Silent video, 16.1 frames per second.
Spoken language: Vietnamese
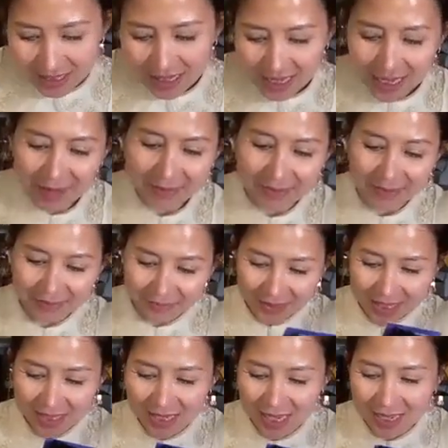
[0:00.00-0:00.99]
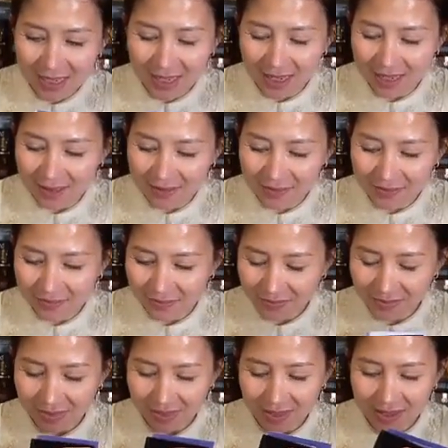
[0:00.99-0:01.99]
rất là đẹp cái set này
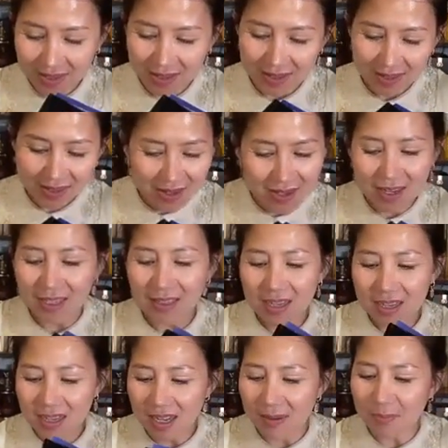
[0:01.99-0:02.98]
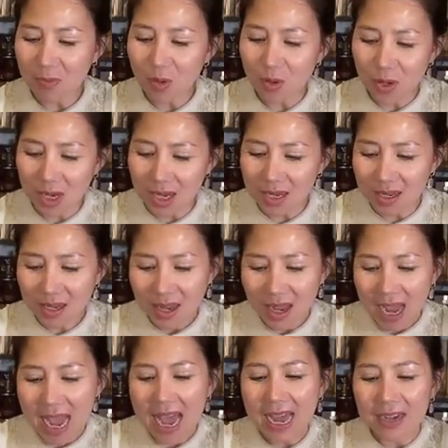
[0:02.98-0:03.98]
nhìn là thích lắm luôn đấy
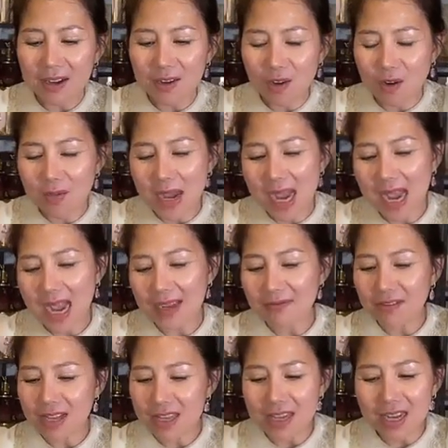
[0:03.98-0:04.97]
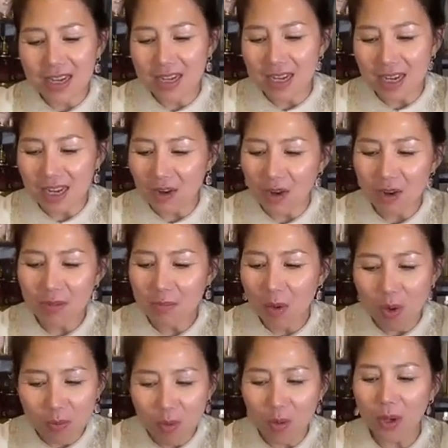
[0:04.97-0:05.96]
Hà đấy nỗi mà Hà nhìn đó là
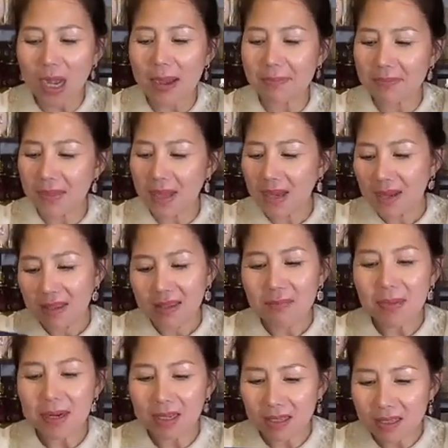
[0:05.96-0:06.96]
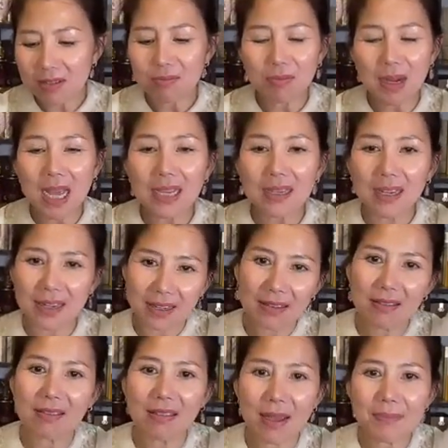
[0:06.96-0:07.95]
nói mỗi một năm nhưng mà nó trụng lại
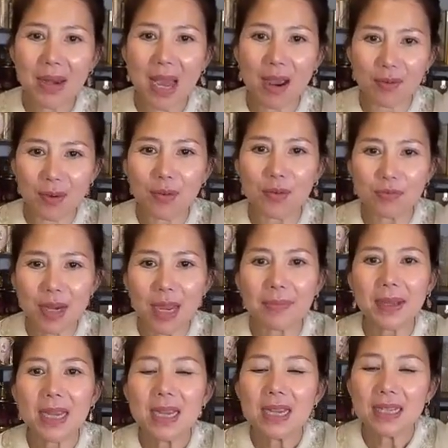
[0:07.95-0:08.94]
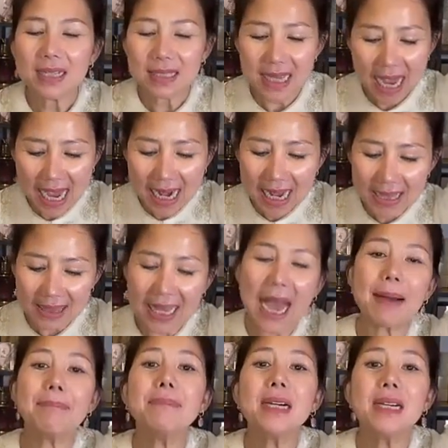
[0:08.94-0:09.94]
ừ, năm nào nó cũng đẹp giá
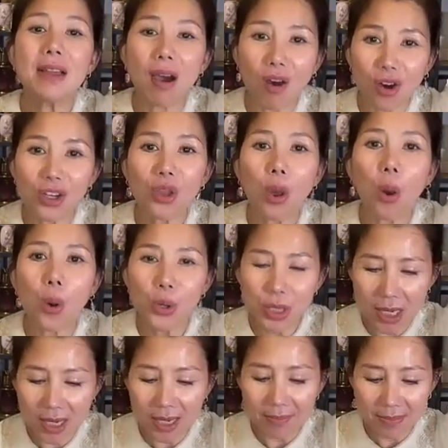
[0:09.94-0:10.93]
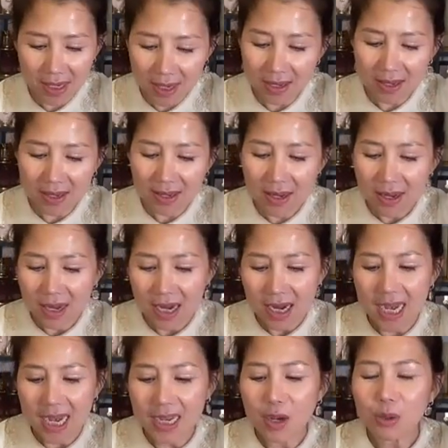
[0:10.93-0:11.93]
là 80 oi thôi nhé em nhé
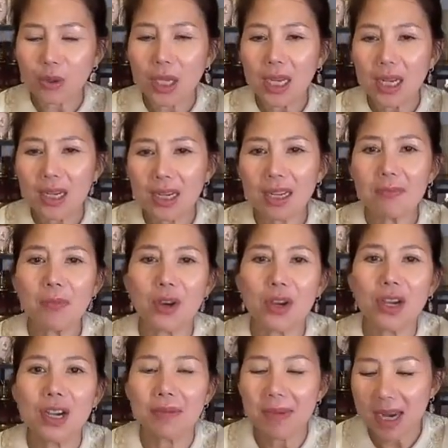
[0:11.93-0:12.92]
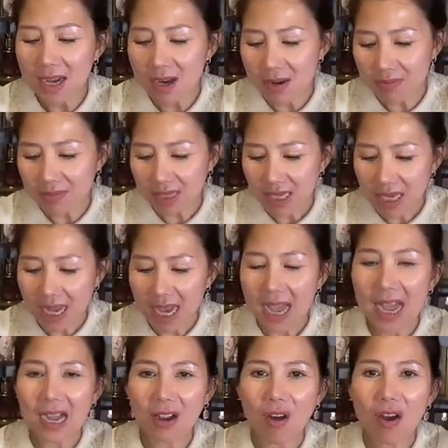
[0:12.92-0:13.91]
ngày đầu tiên đấy mọi người biết không
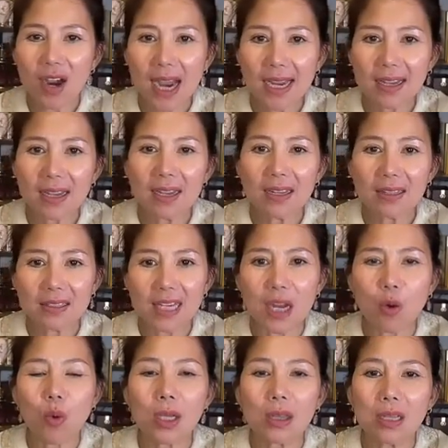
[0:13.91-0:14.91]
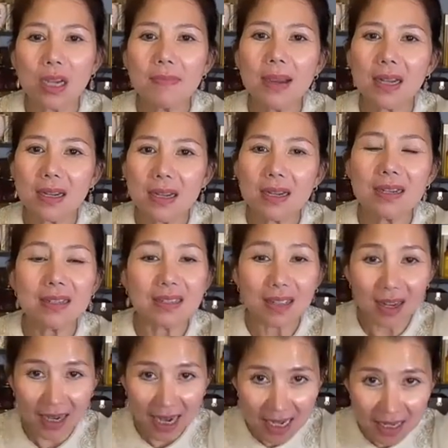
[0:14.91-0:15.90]
Hà có khách ấy, chạy qua tới bên Đức
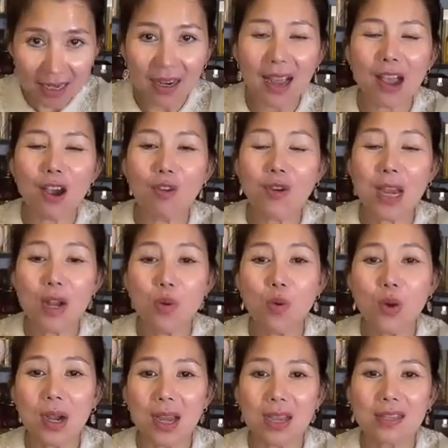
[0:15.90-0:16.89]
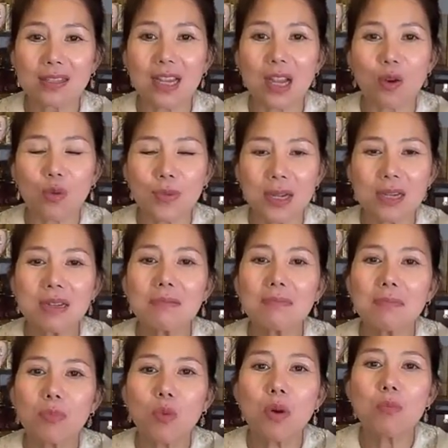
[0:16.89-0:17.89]
khách ở áo này luôn này chạy qua
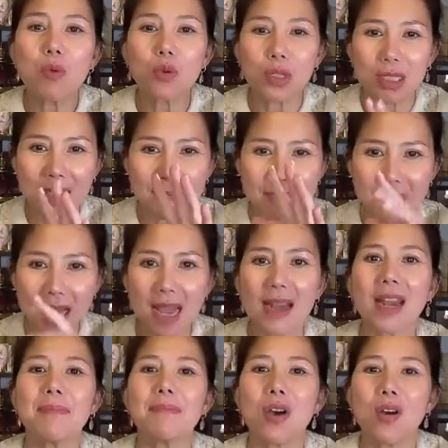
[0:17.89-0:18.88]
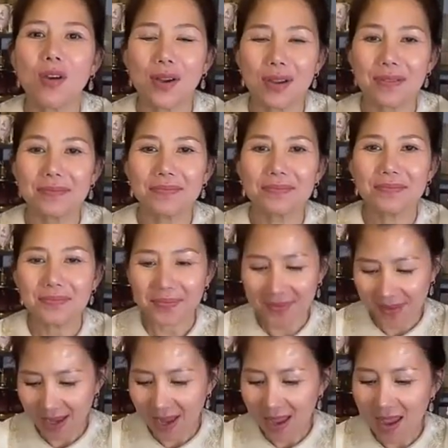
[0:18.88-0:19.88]
bên Đức mua 105 oi
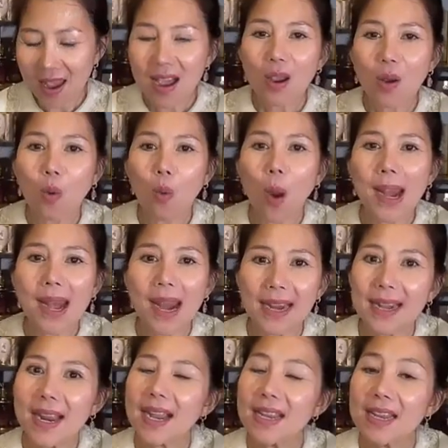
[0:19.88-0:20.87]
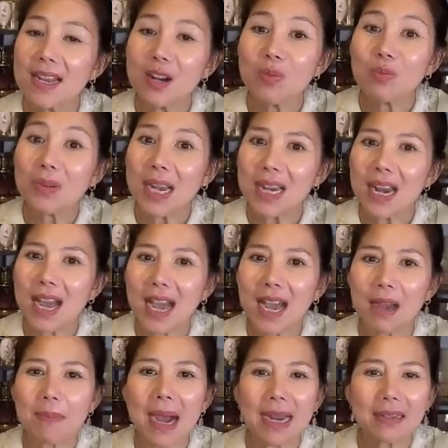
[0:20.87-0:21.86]
quay lại đây á, lúc đấy
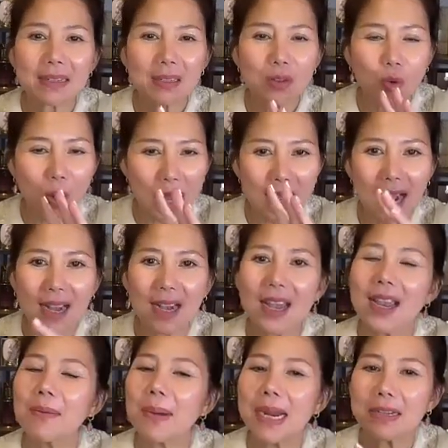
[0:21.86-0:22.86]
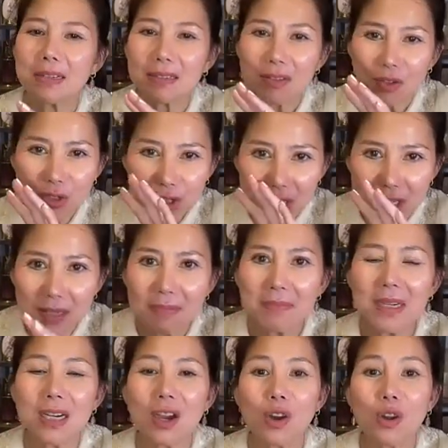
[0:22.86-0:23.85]
là Hà bán quay lại đây Hà bán có
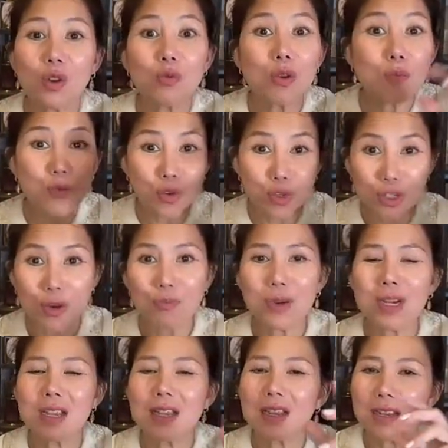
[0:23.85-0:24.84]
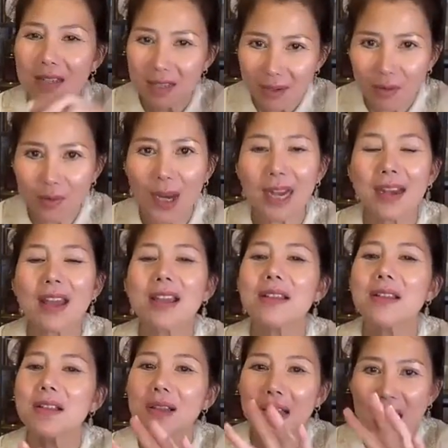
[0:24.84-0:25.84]
90 oi lúc mới mua xong bên kia quay
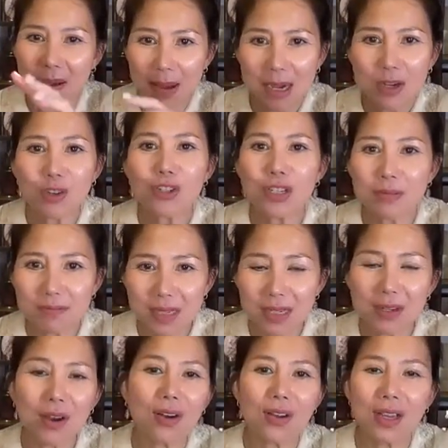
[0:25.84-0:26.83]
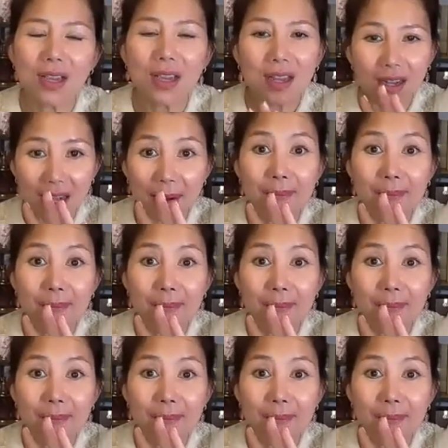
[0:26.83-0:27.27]
lại đây Hà bán có 90 oi